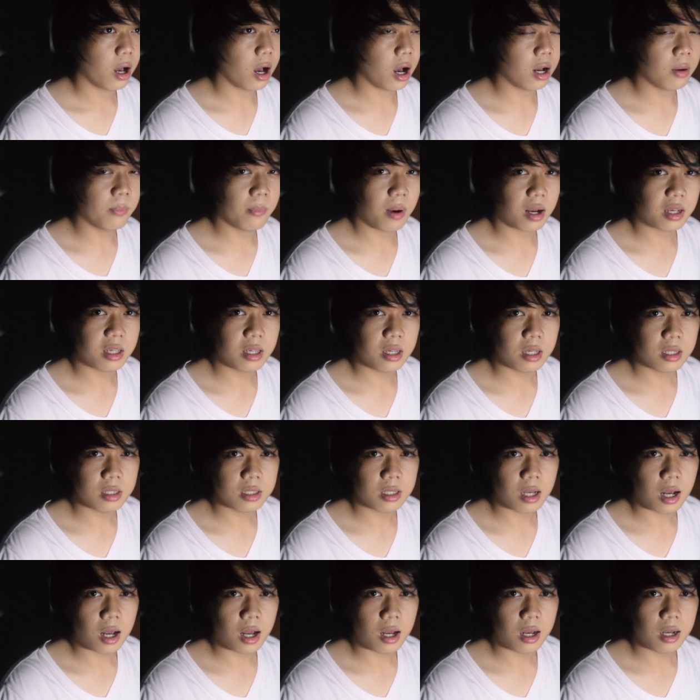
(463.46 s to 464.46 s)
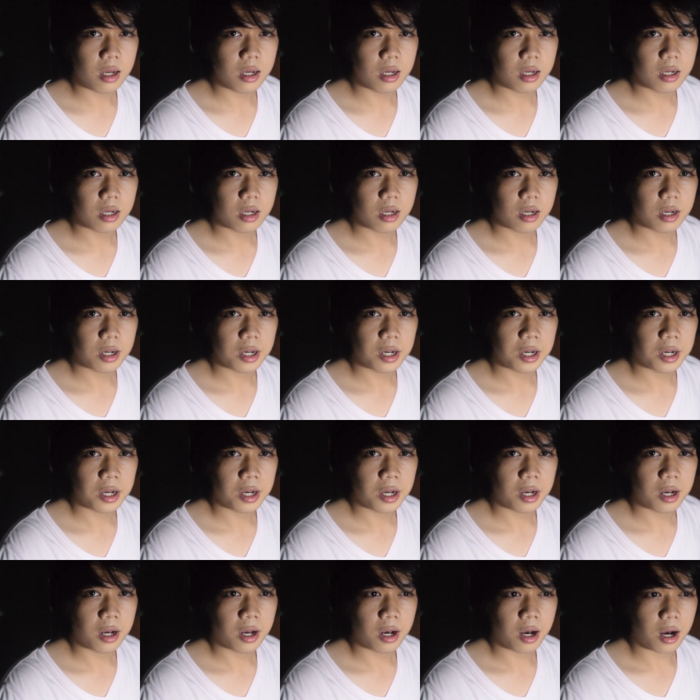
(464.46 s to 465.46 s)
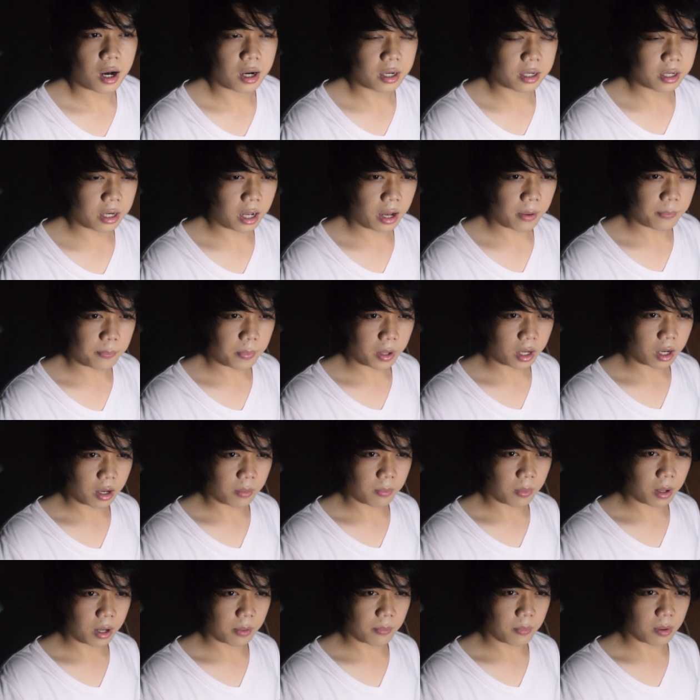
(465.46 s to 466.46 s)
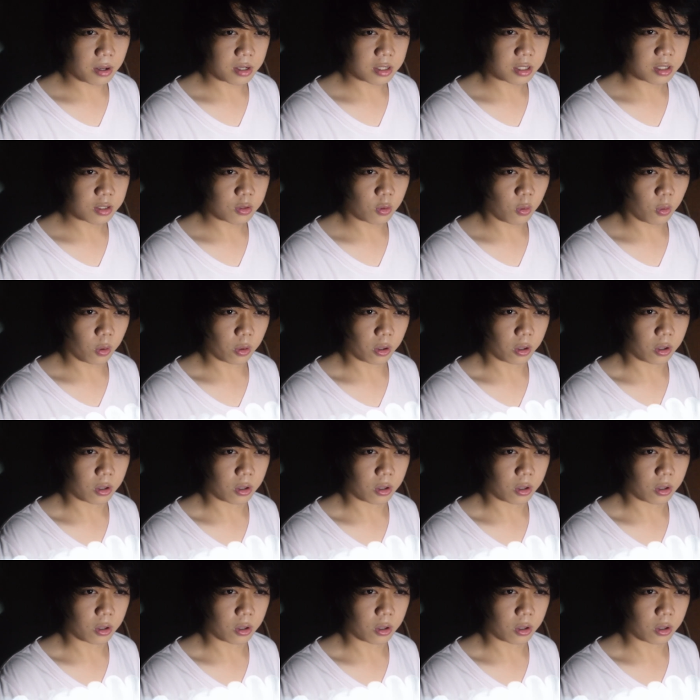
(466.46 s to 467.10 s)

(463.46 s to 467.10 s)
ang makita ang napakababang score.